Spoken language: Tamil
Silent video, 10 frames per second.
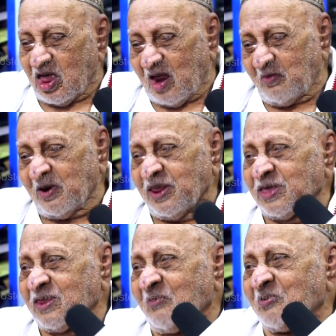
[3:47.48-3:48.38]

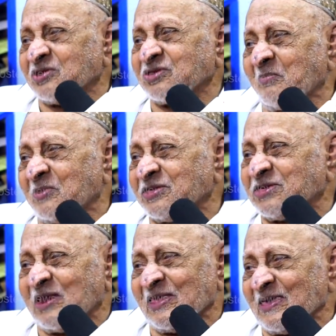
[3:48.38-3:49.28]
வேலை
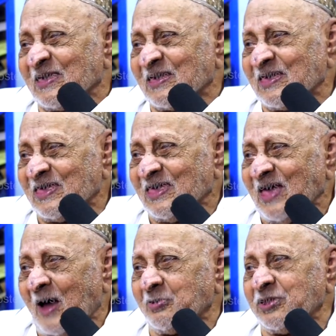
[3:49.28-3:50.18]
சம்மதிக்கல
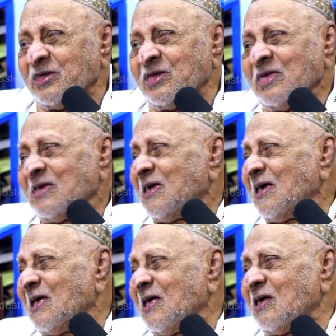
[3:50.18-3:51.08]
அப்படி
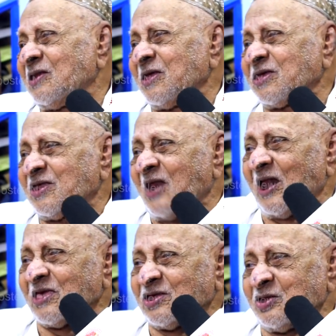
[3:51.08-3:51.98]
இன்னைக்கு
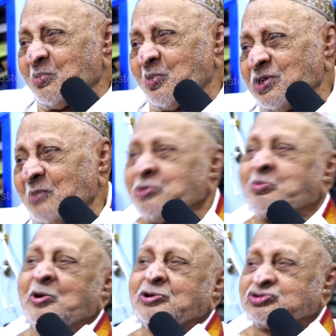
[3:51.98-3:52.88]
நாளைக்குன்னு போய் அப்படி
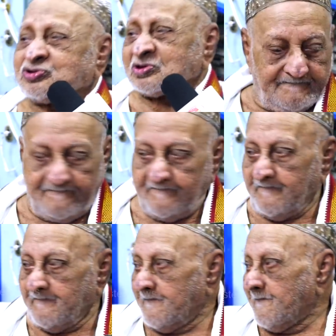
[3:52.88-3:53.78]
போயிடுச்சு
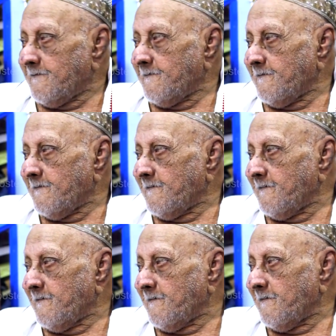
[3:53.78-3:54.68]
அவங்களுக்கு பொண்ணு
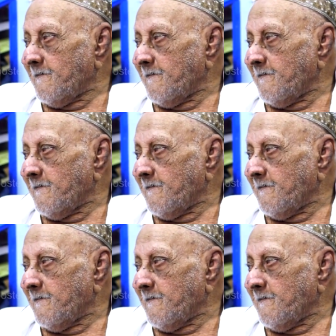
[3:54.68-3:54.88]
பார்த்துட்டோம் தகவல்